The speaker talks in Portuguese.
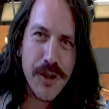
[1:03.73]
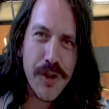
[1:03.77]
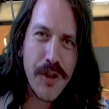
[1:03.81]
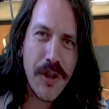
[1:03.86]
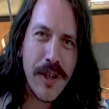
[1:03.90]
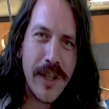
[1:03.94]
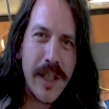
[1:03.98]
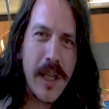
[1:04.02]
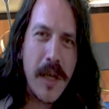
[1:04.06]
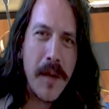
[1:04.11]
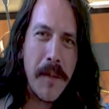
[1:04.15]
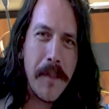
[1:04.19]
Hoje eu
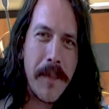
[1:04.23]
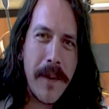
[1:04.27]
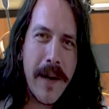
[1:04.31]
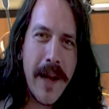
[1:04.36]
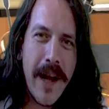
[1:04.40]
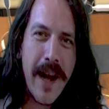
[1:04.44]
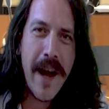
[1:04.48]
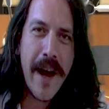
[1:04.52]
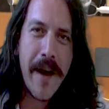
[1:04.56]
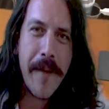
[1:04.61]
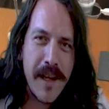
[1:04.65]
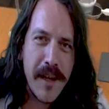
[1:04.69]
tô aqui
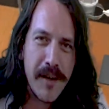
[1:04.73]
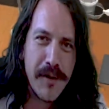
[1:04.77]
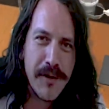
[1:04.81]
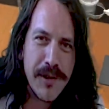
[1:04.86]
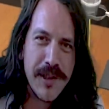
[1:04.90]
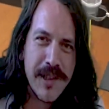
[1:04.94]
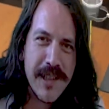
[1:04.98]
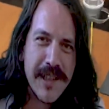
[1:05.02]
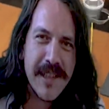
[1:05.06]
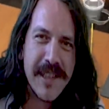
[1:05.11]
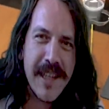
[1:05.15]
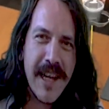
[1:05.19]
pra
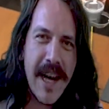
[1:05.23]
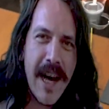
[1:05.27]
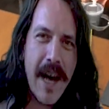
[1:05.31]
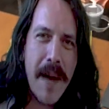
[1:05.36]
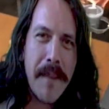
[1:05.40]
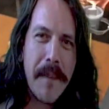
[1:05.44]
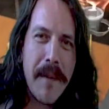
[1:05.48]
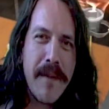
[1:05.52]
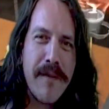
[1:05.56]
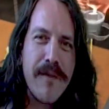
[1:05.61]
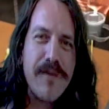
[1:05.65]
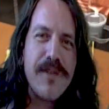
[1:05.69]

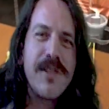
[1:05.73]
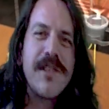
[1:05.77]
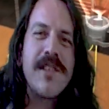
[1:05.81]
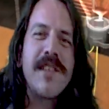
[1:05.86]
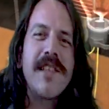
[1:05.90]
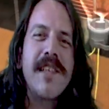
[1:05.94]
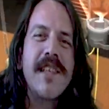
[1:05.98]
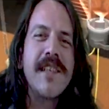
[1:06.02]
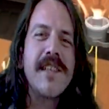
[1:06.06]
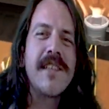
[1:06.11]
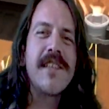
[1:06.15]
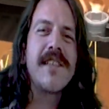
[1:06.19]
elucidar para
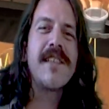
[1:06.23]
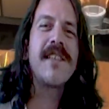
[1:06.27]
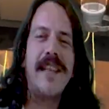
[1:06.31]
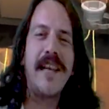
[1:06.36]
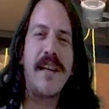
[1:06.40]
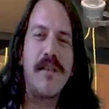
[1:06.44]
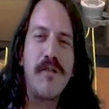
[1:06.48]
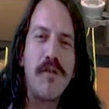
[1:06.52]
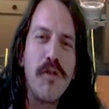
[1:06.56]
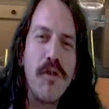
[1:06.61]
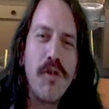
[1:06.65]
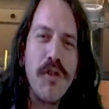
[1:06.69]
vocês a
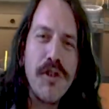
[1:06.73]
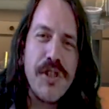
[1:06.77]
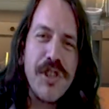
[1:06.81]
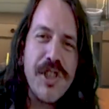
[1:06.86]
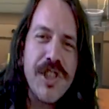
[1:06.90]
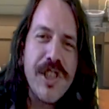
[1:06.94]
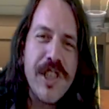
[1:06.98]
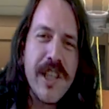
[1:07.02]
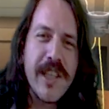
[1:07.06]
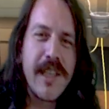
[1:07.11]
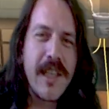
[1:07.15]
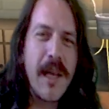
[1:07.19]

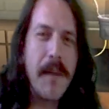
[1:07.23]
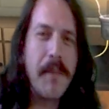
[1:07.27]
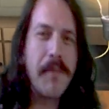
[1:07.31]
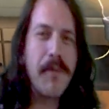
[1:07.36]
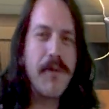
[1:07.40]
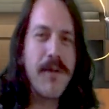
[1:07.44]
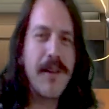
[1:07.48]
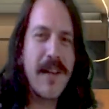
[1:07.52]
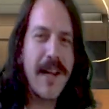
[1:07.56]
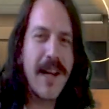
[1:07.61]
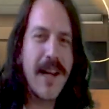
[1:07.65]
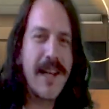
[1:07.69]
tecnologia que tá
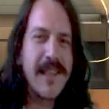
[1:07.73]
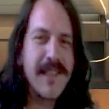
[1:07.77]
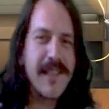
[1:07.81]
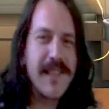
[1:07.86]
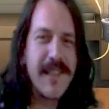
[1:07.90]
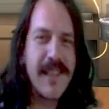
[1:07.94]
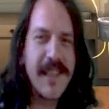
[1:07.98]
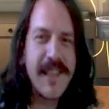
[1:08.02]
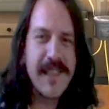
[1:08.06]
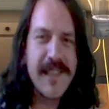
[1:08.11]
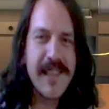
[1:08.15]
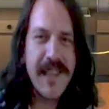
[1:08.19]
por
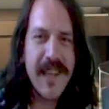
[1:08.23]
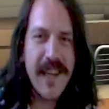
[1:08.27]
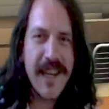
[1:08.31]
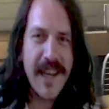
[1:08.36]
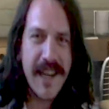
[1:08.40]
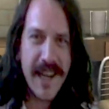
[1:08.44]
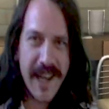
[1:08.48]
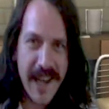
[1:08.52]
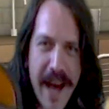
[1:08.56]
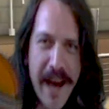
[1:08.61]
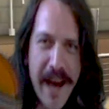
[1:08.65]
trás dessa